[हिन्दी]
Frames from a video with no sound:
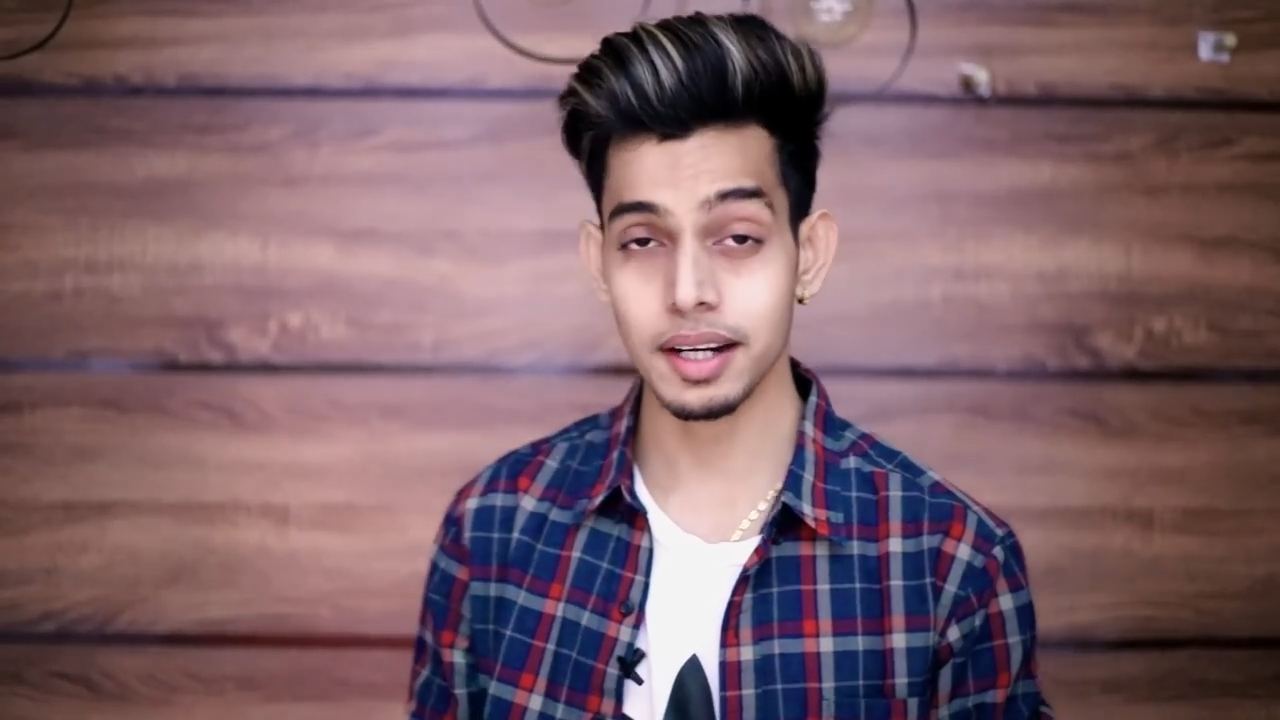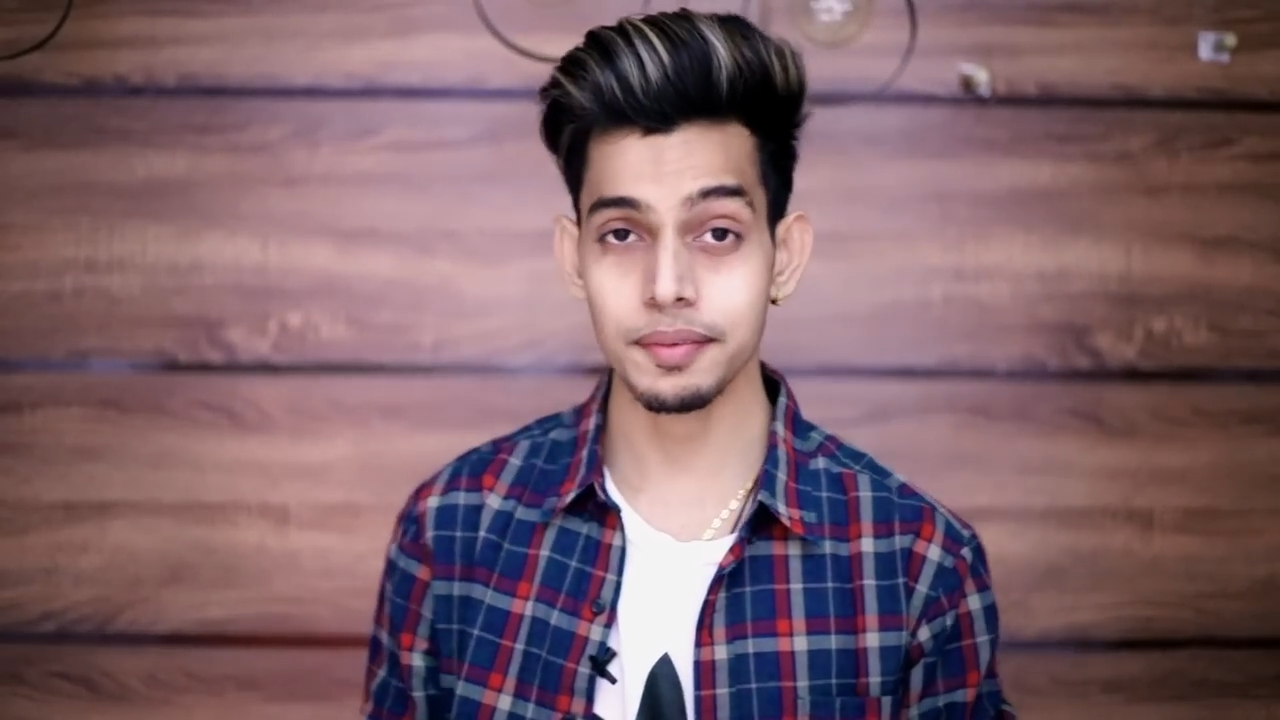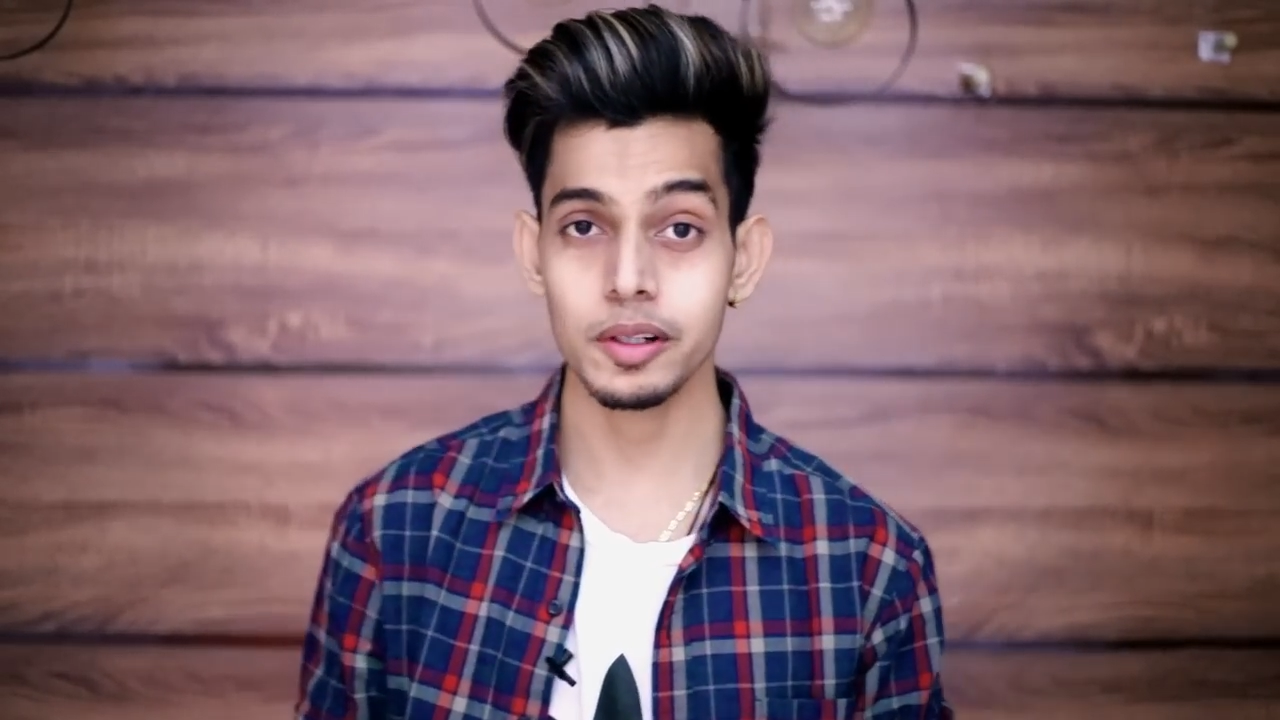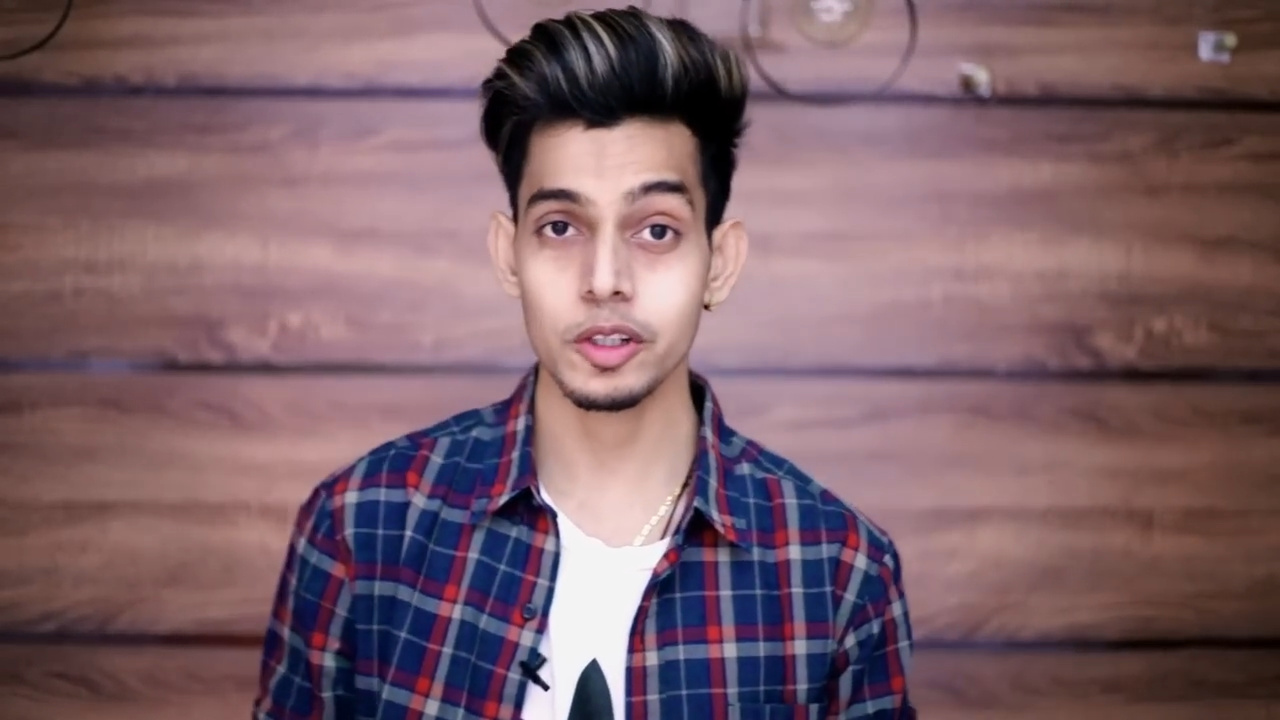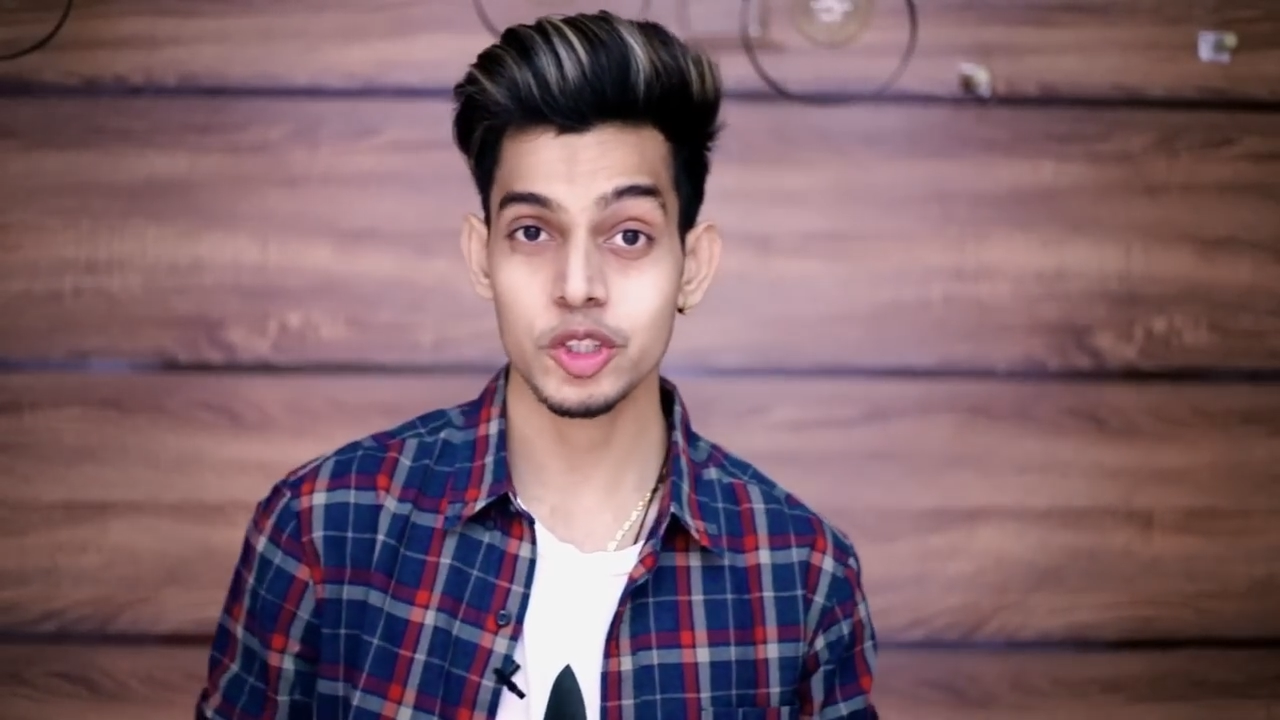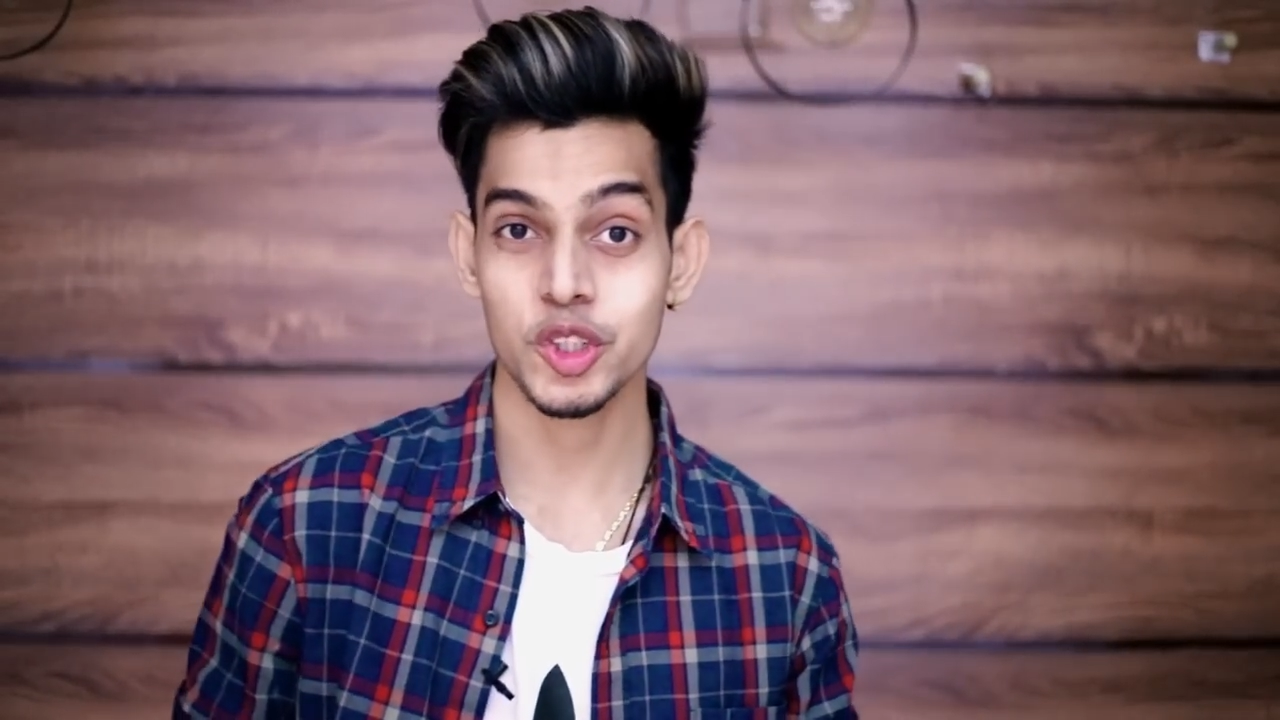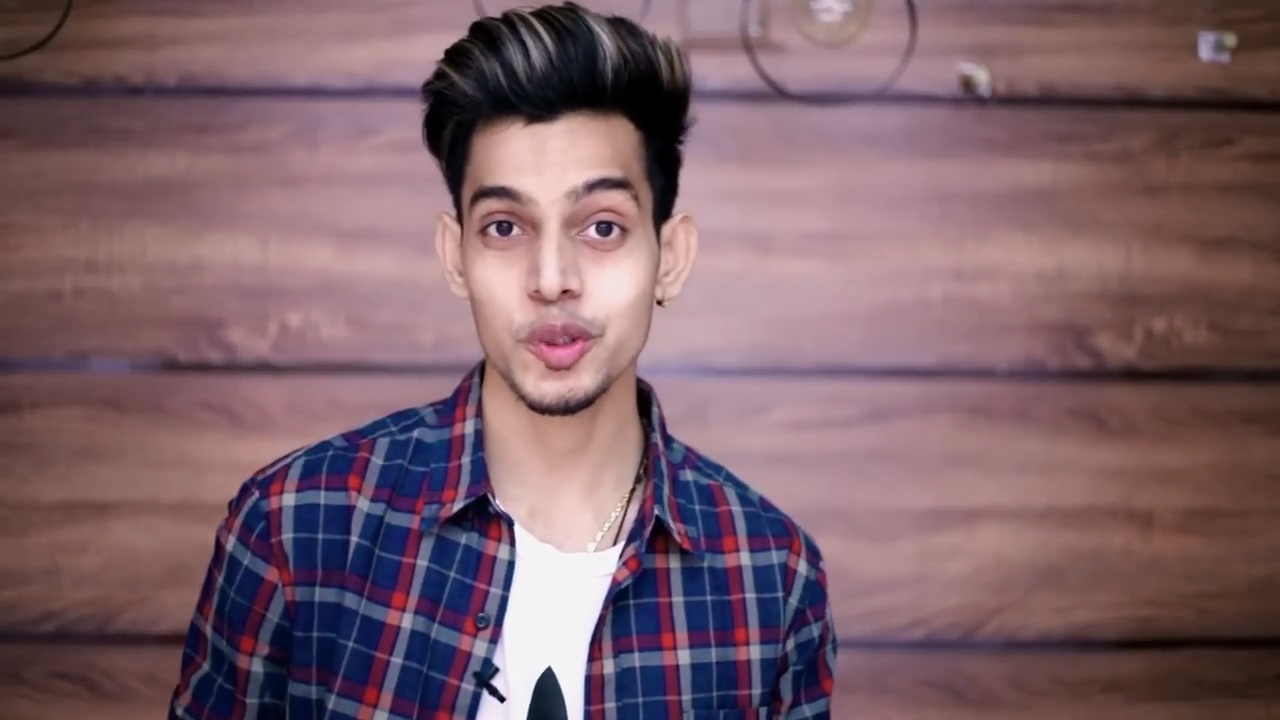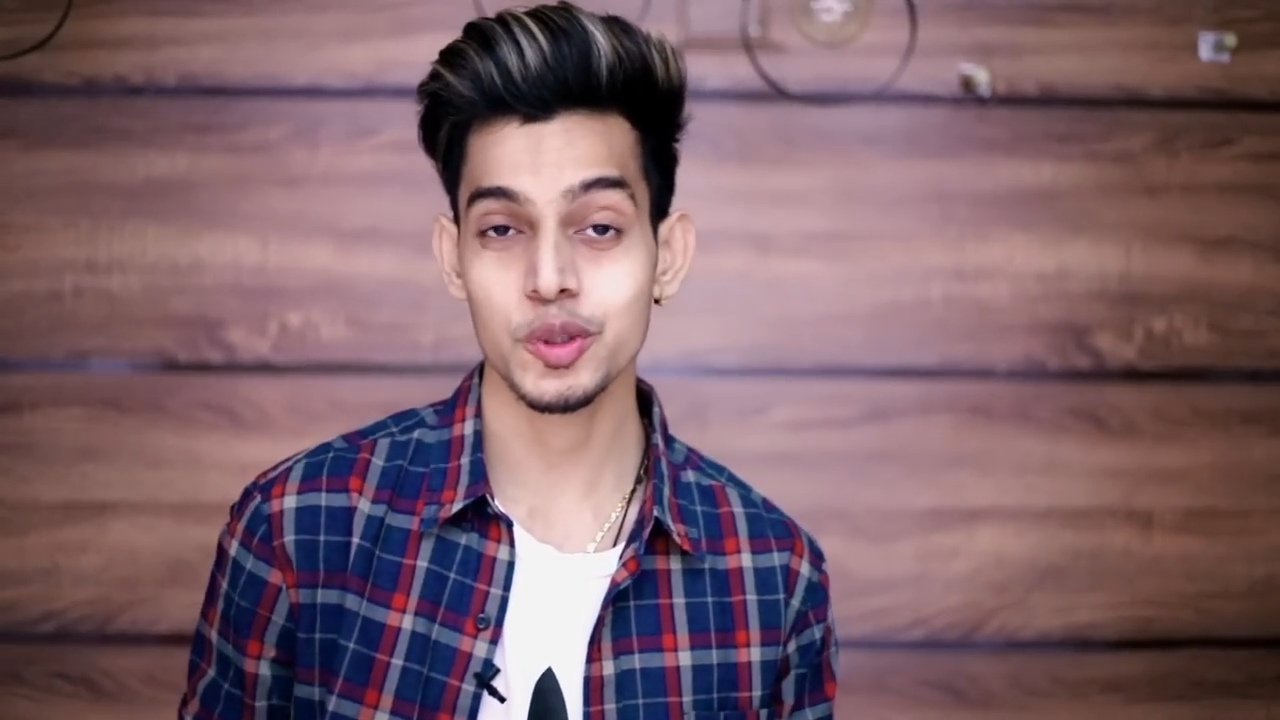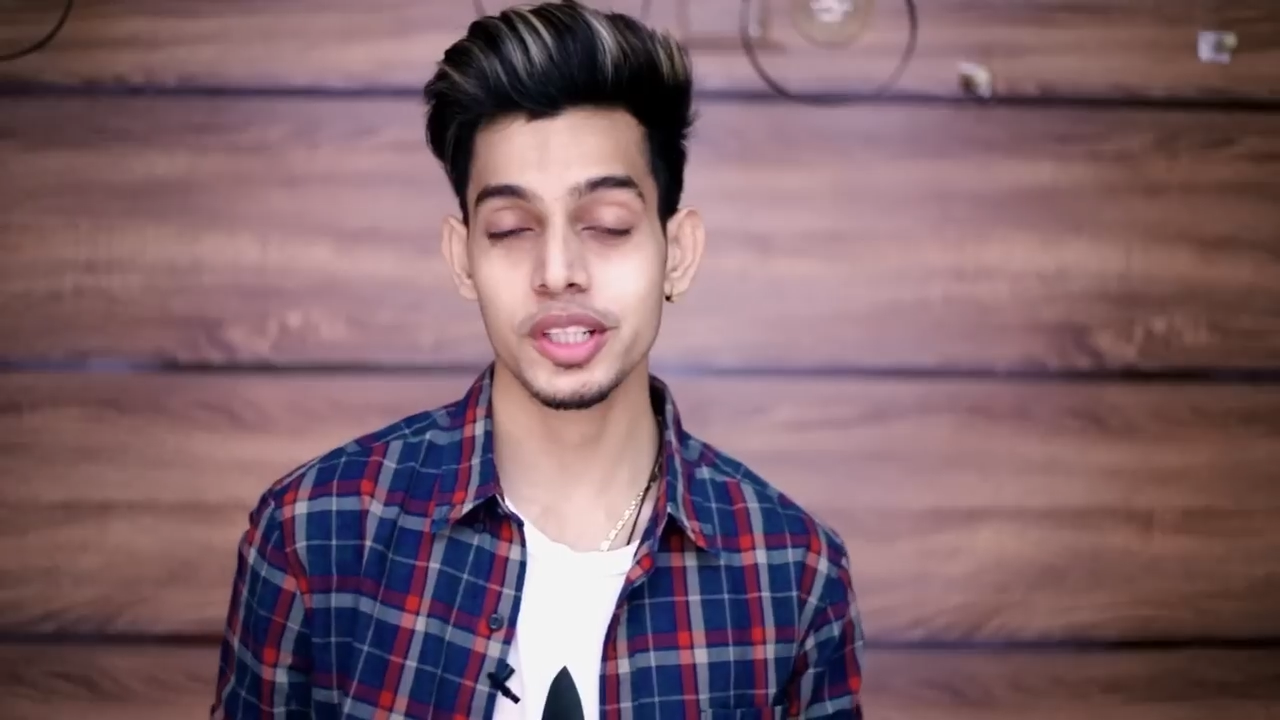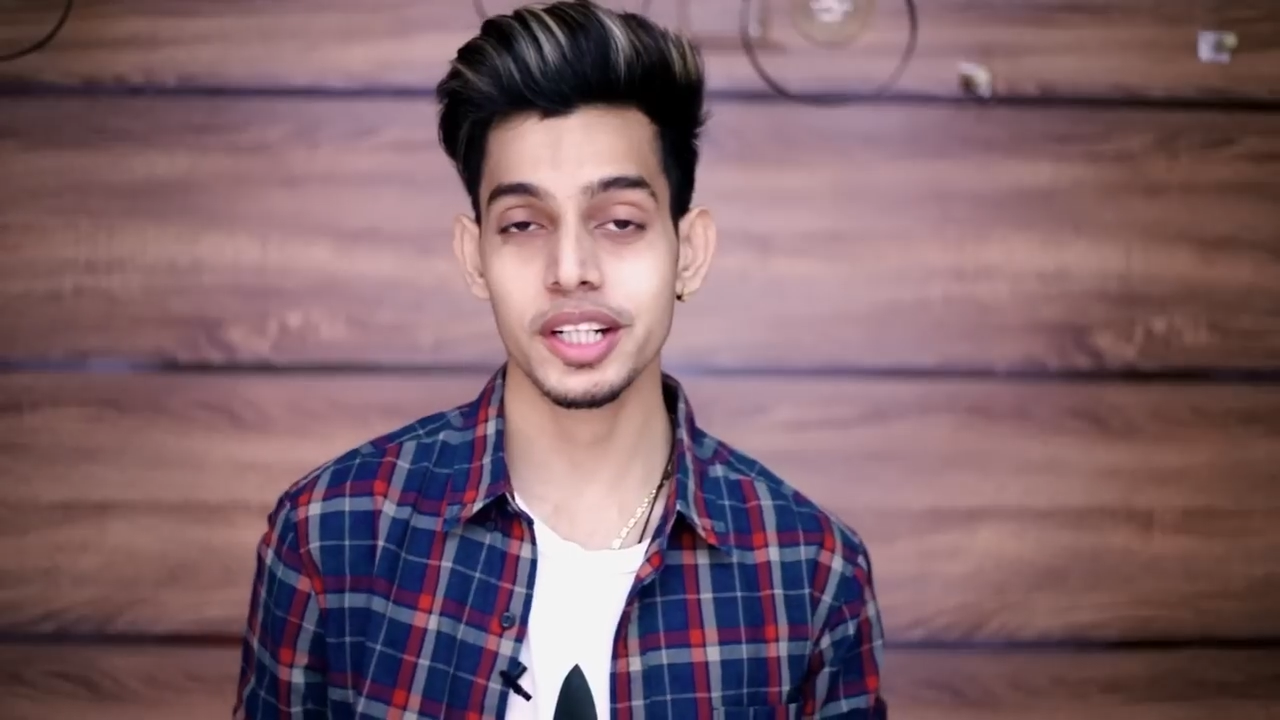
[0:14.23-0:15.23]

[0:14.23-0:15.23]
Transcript: काफ़ी लोग इसको यूज़